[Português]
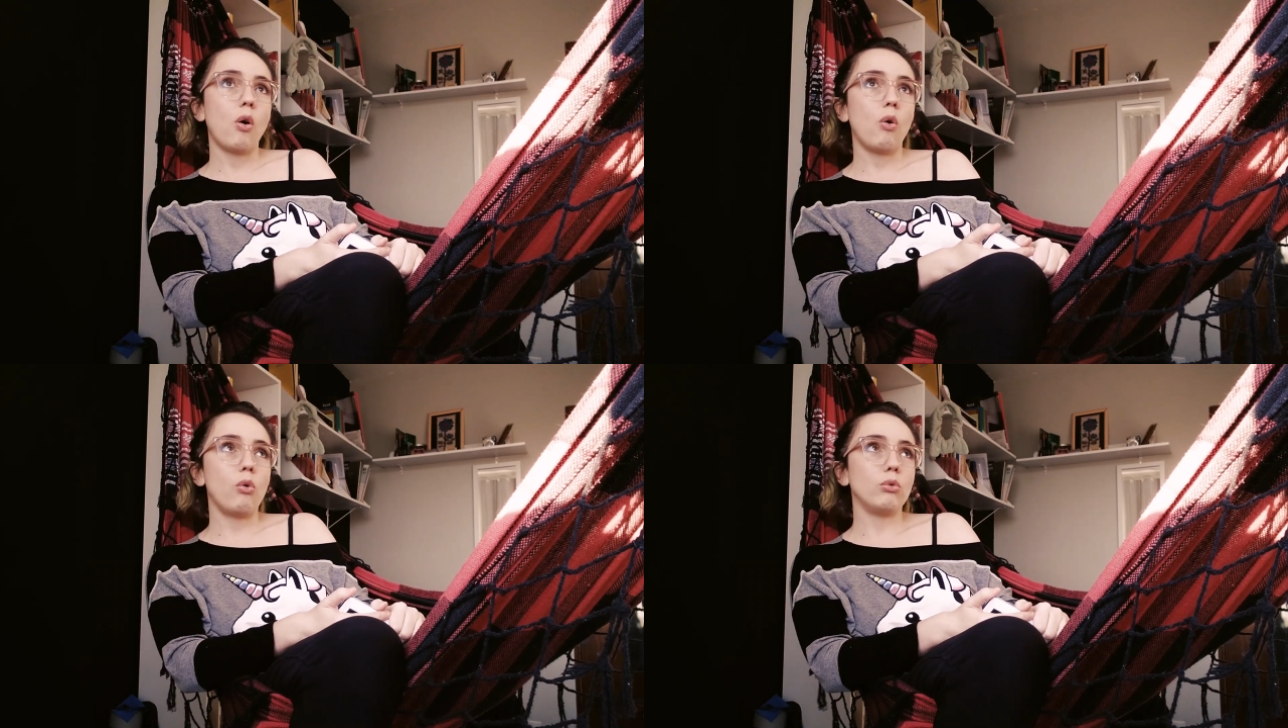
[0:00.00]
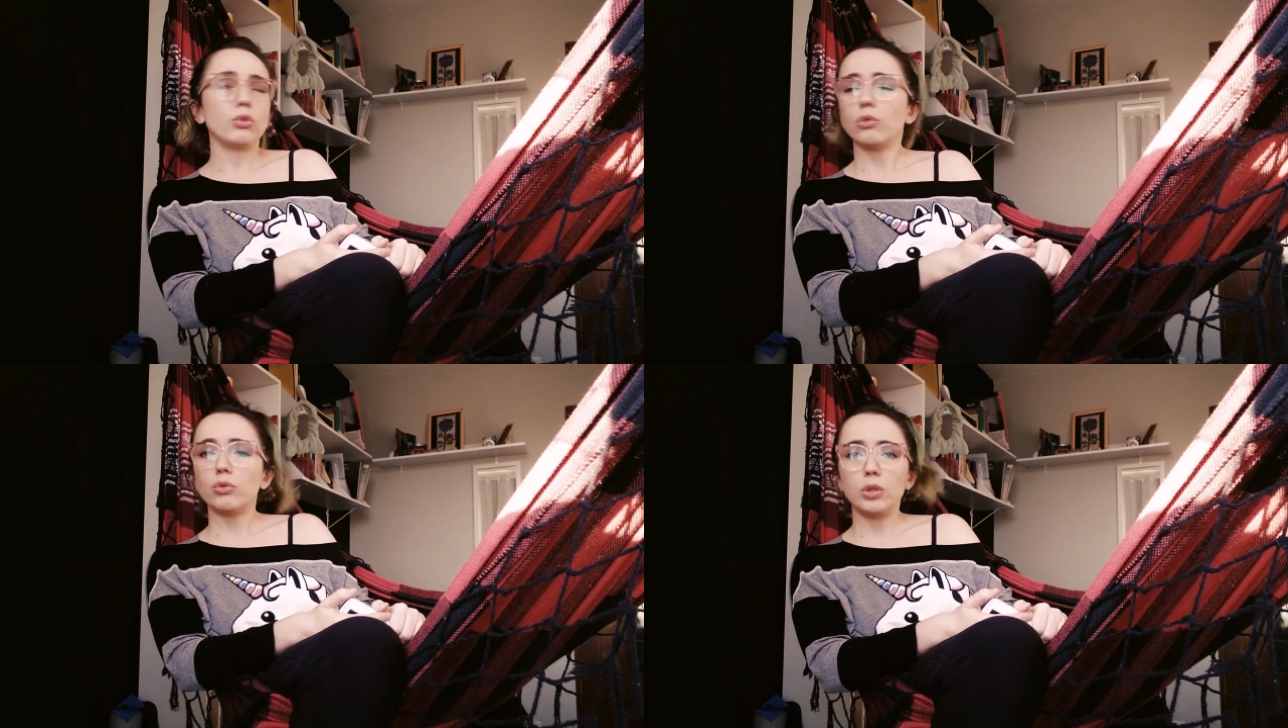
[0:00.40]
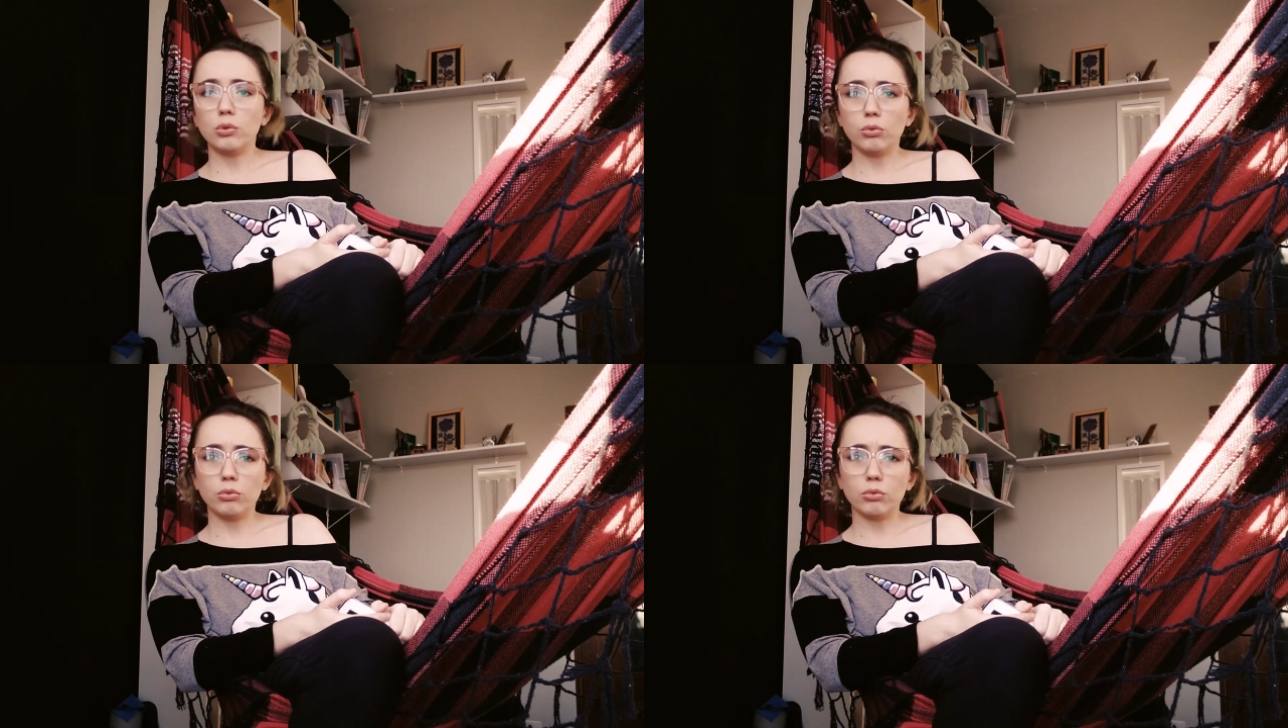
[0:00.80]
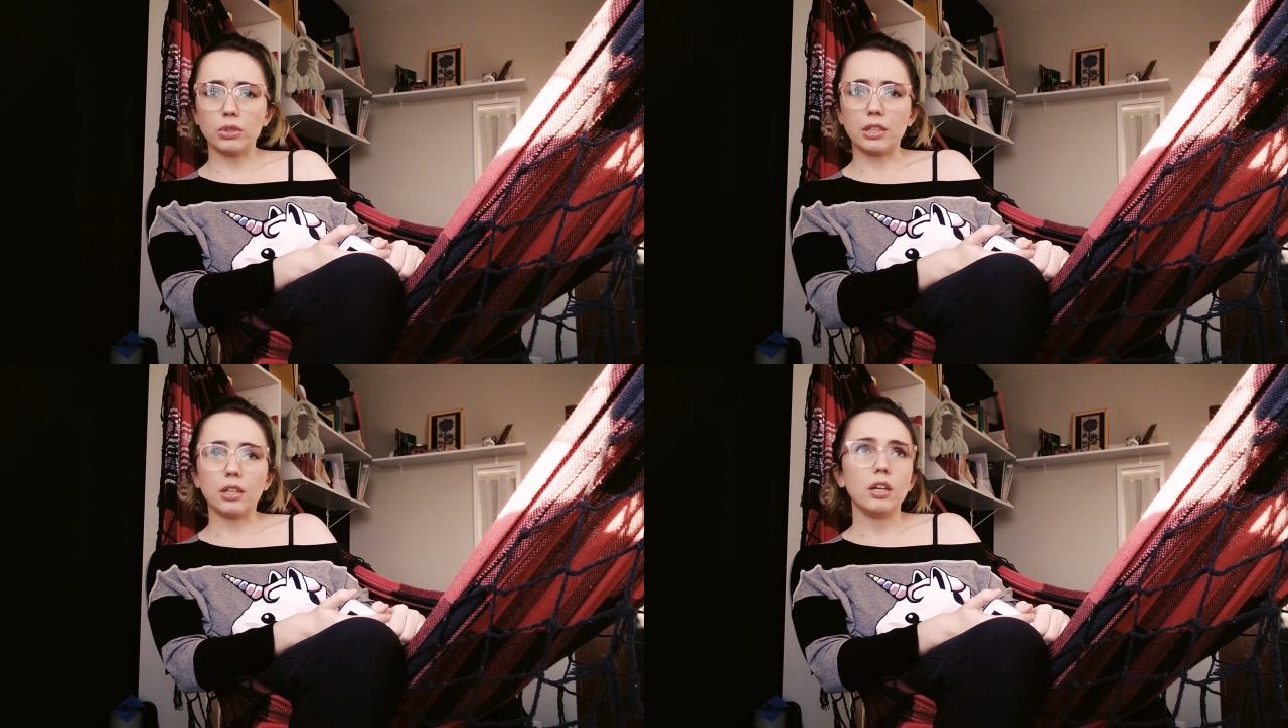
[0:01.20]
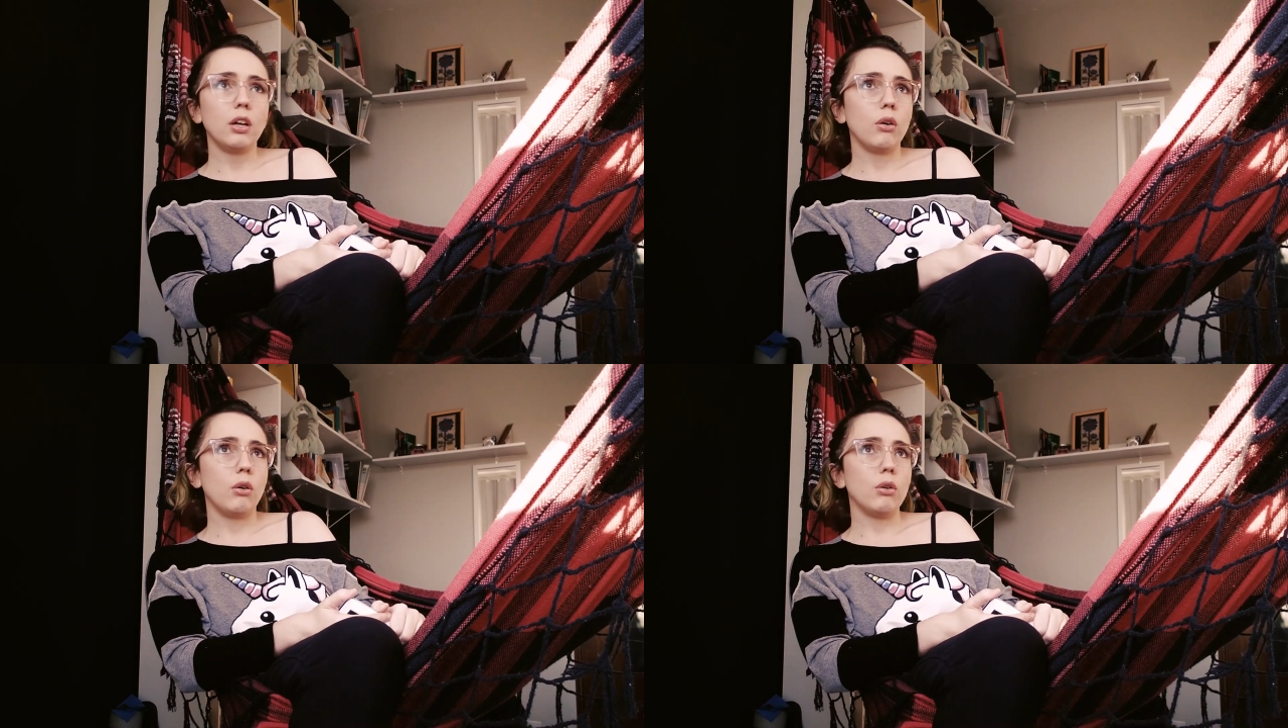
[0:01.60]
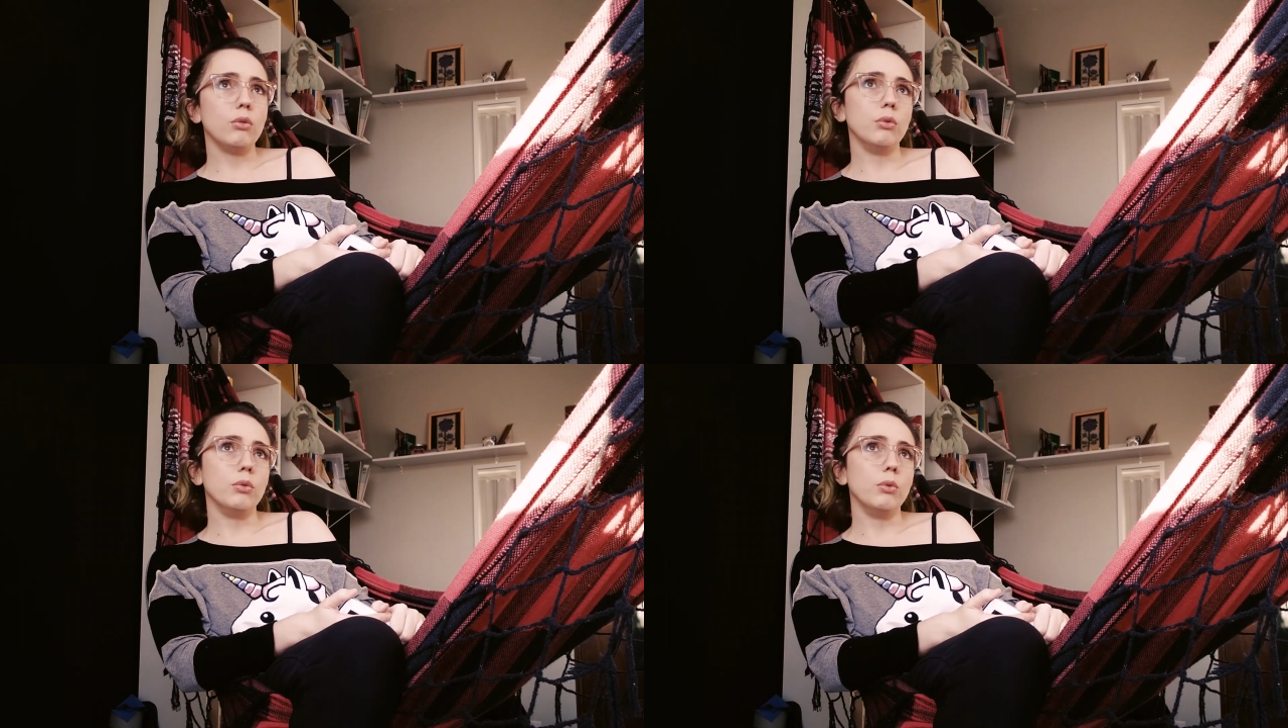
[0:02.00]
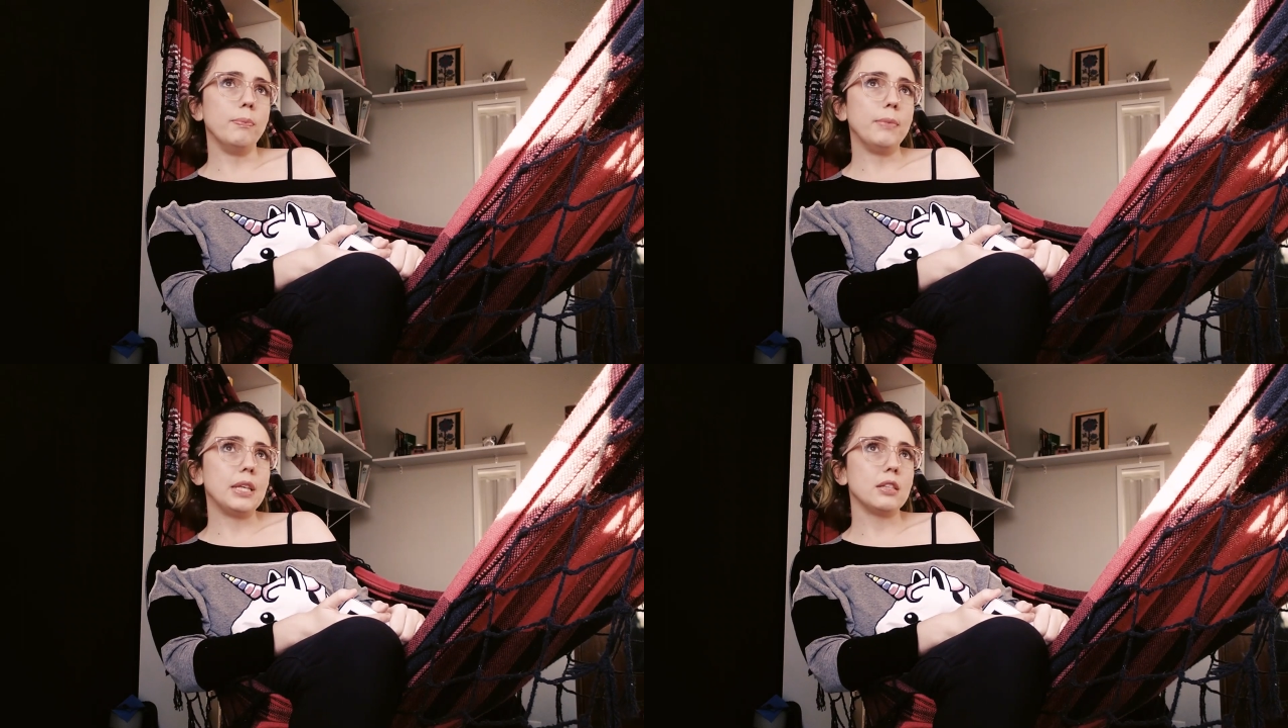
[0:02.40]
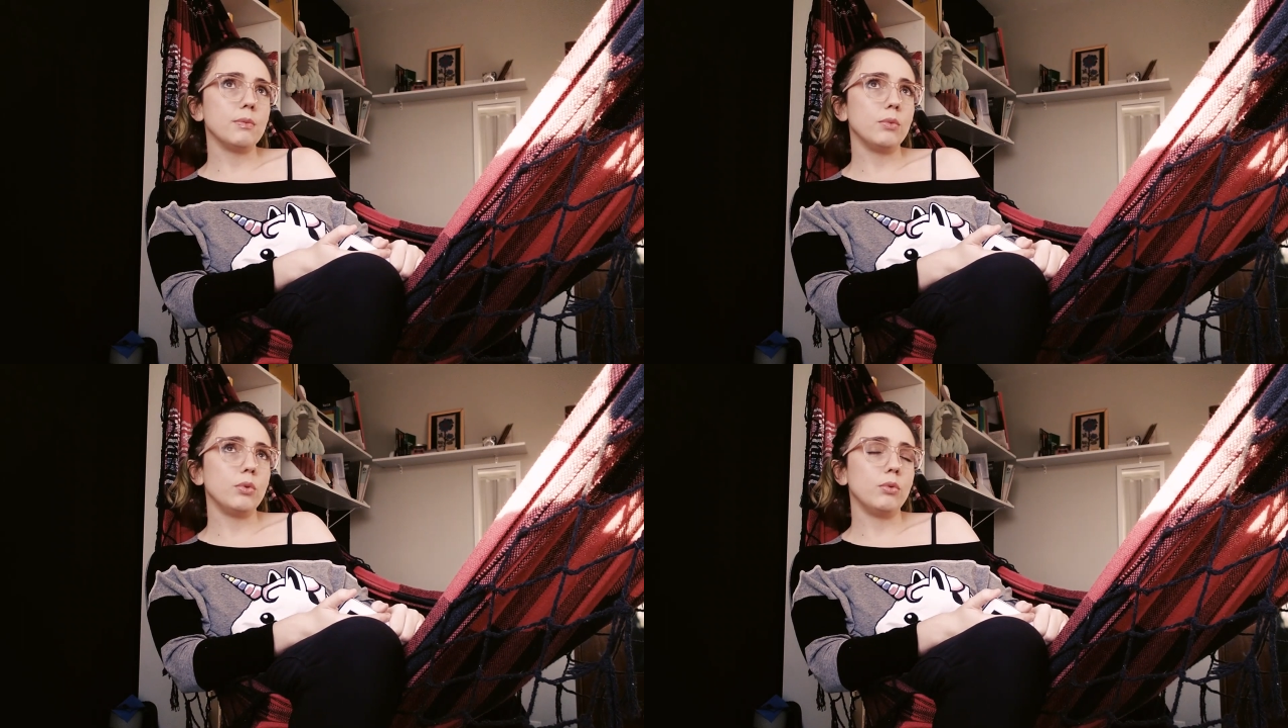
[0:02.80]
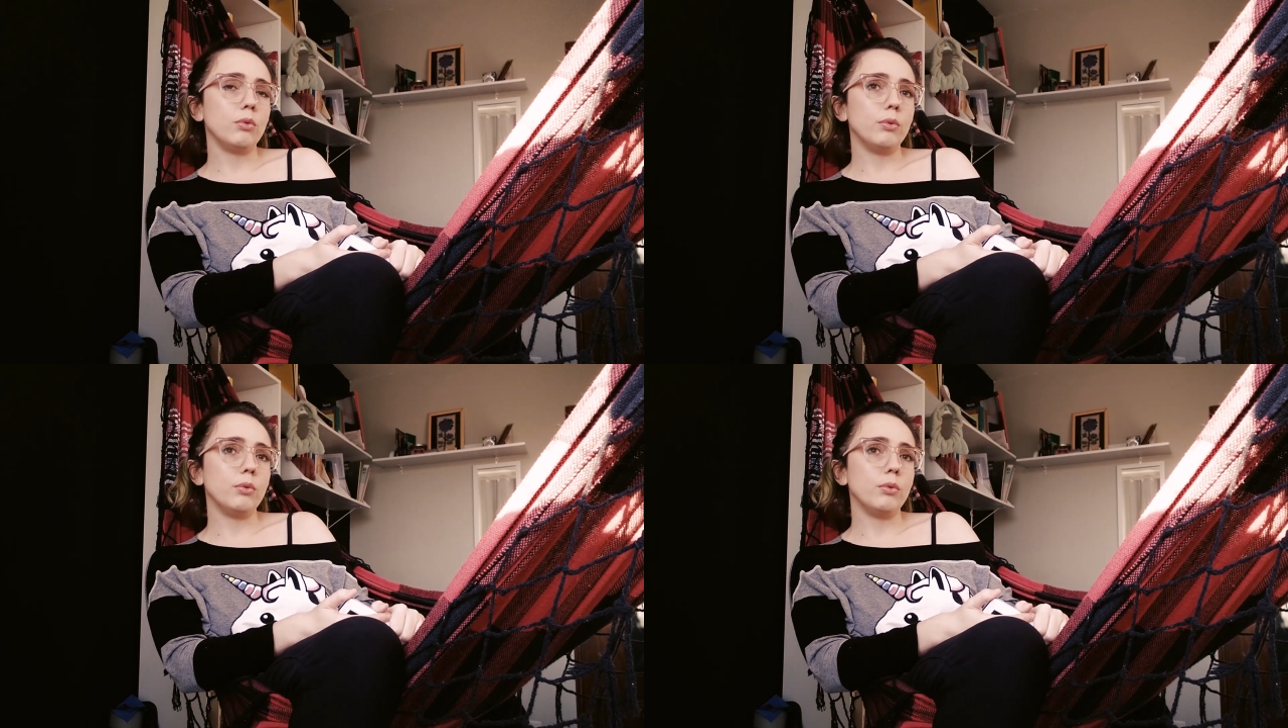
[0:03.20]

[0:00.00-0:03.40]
ou Desconstruindo Una, ou mesmo